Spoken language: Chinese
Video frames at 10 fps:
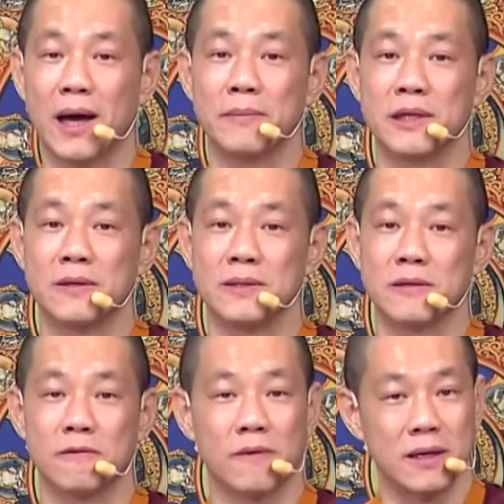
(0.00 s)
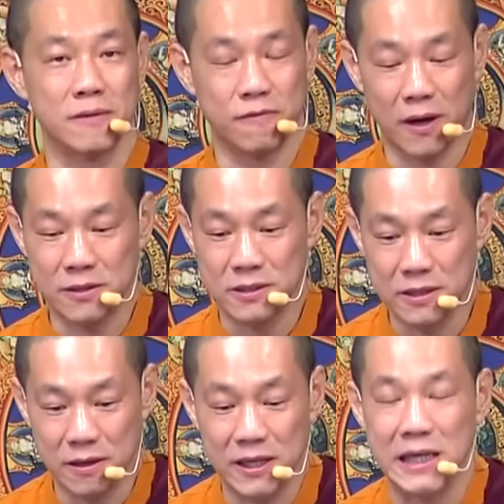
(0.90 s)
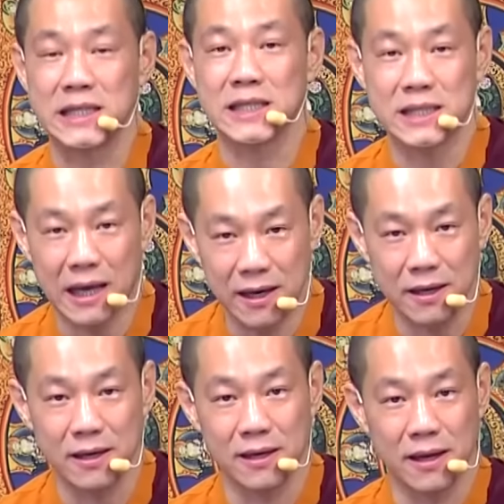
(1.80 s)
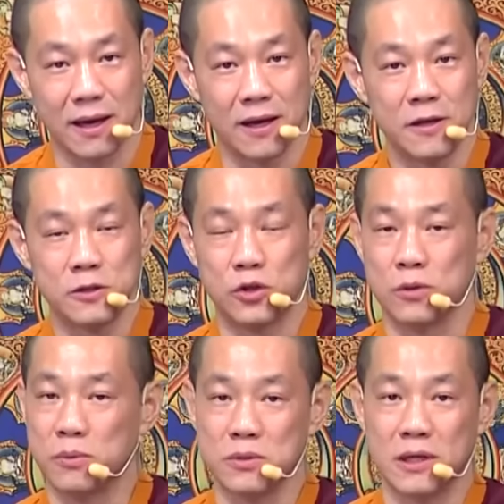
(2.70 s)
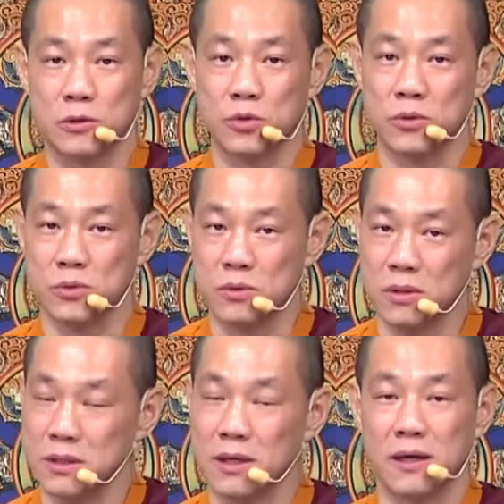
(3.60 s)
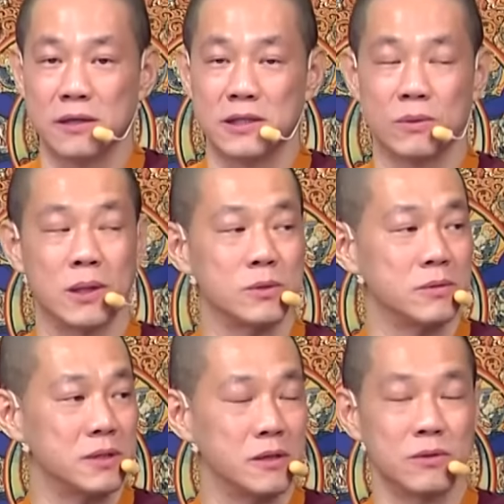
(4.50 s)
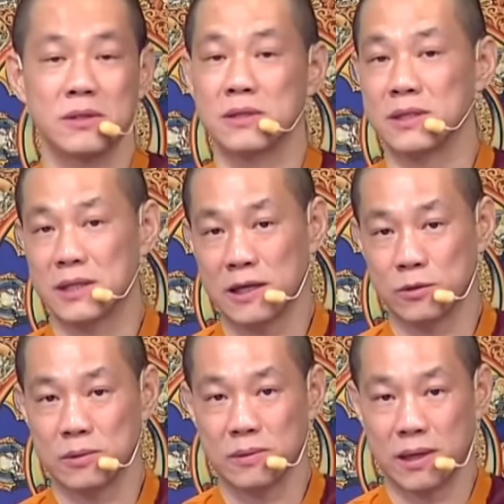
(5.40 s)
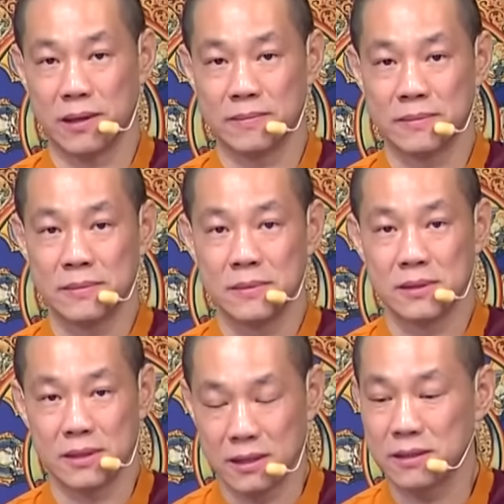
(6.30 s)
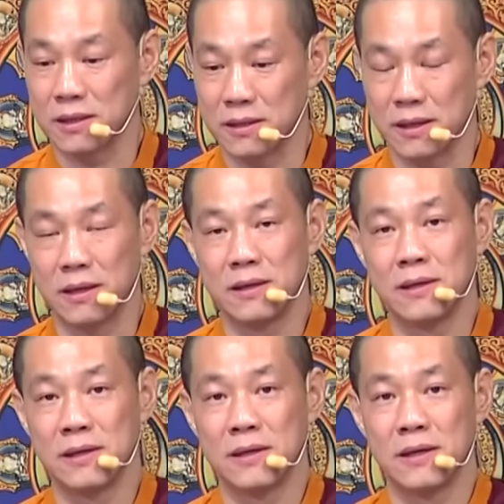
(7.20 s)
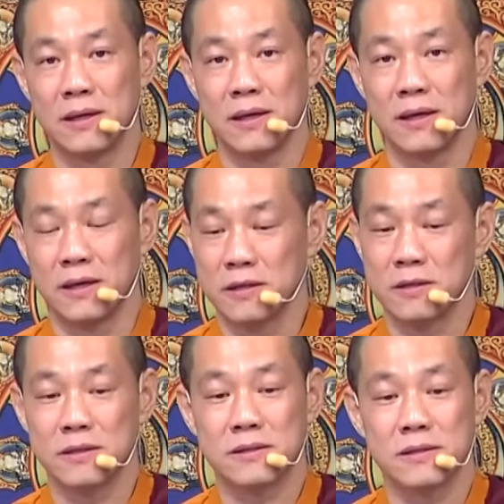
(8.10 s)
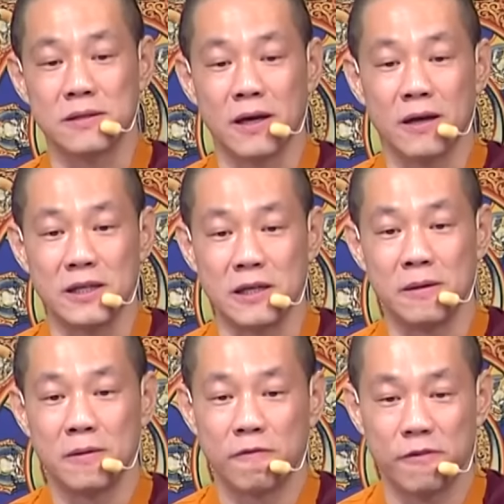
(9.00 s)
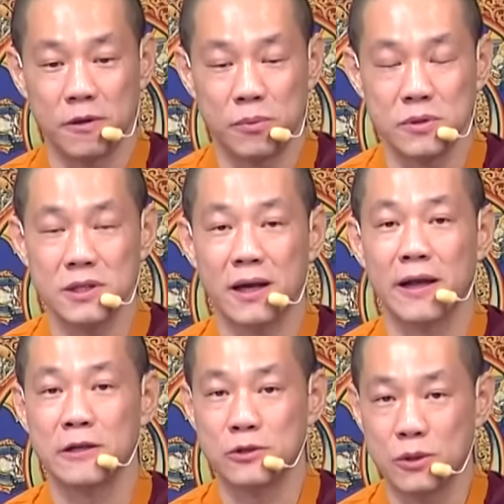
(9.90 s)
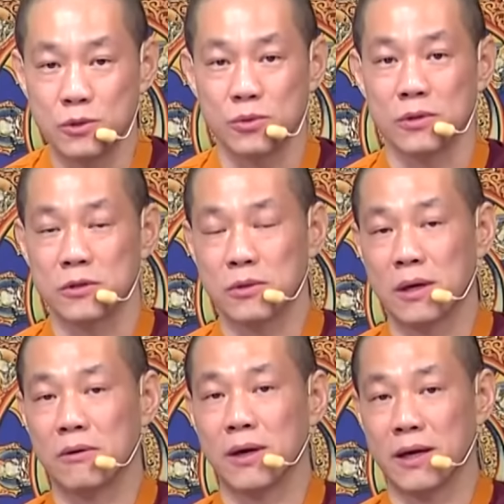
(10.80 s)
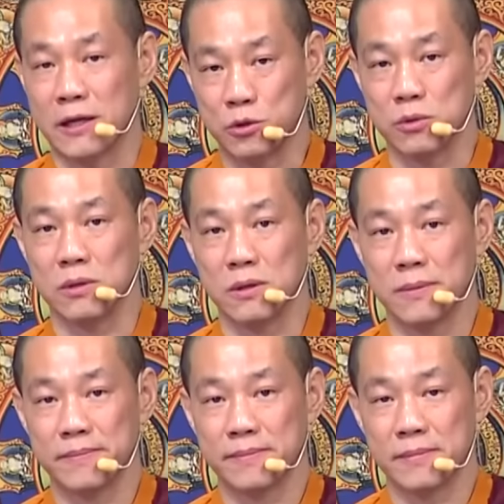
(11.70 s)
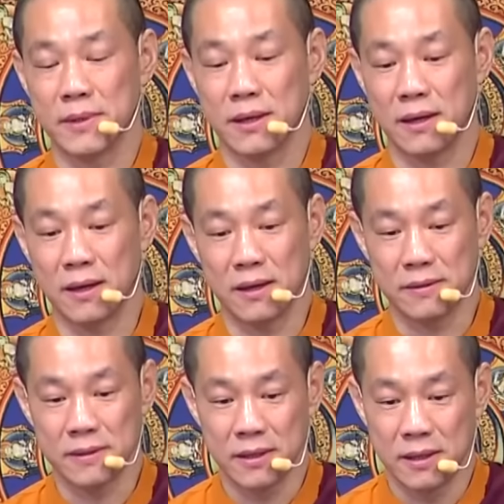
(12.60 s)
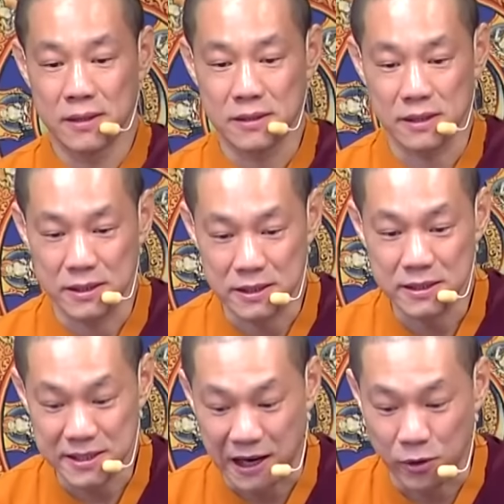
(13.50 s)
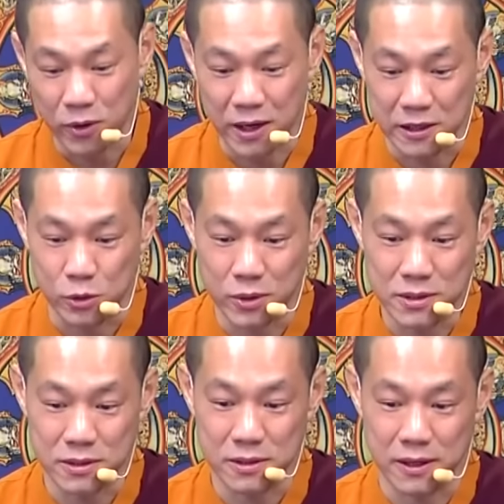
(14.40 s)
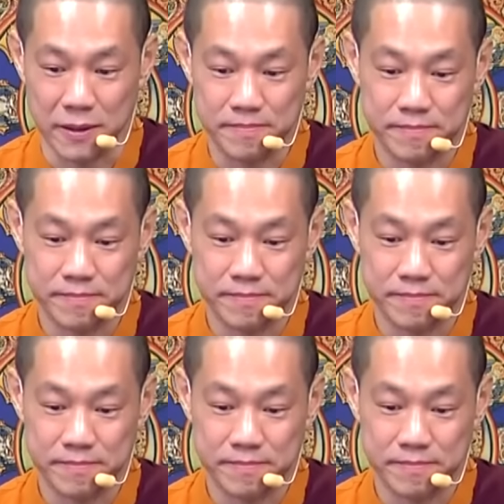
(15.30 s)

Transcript: 阿弥陀经》，我发心要念3年啊，求菩萨做主回向给先王祖先冤亲债主啊，等等的。这也要以佛菩萨来做主的状况来做啊。这已经讲过很多次了。